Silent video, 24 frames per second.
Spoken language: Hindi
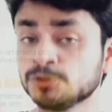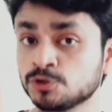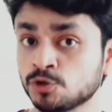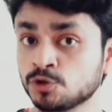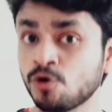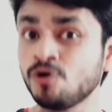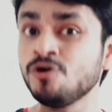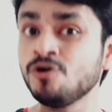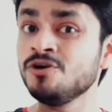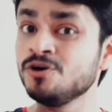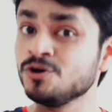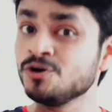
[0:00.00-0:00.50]

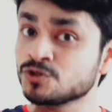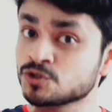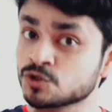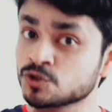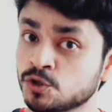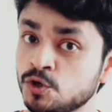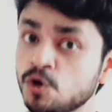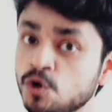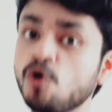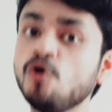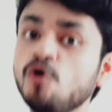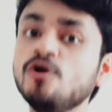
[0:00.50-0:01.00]
तो
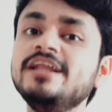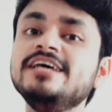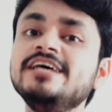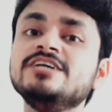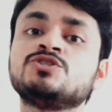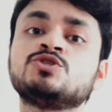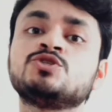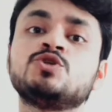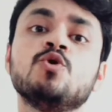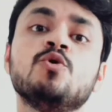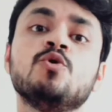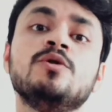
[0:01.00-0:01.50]
स्लोली
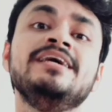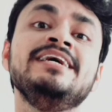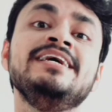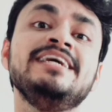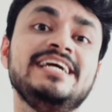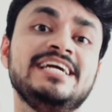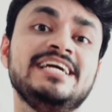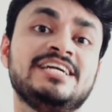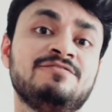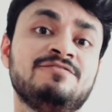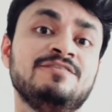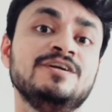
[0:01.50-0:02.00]
स्लोली
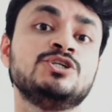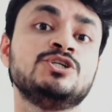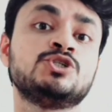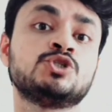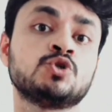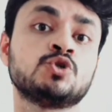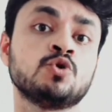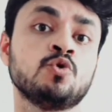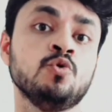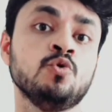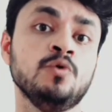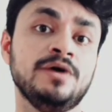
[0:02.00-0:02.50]
इट विल
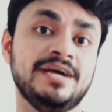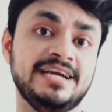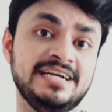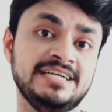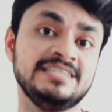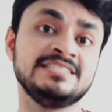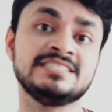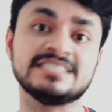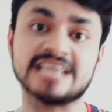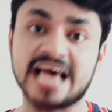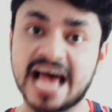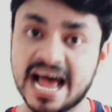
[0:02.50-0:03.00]
शो
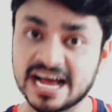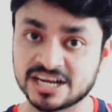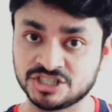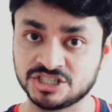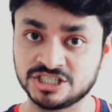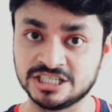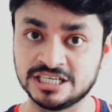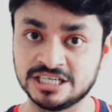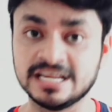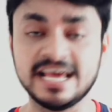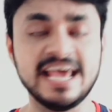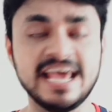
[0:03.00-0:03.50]
इट्स
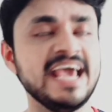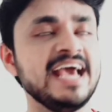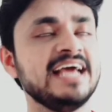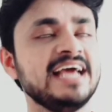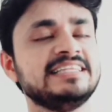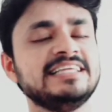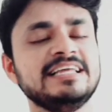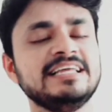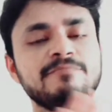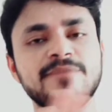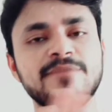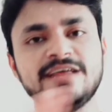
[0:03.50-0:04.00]
एक्शन एक
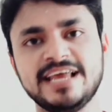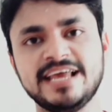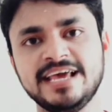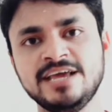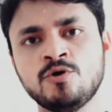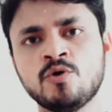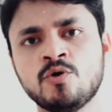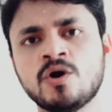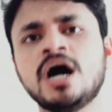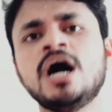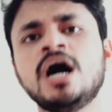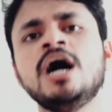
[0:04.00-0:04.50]
दिन में नहीं
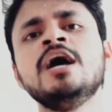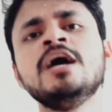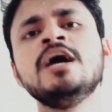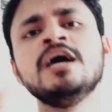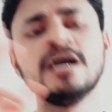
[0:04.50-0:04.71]
होगा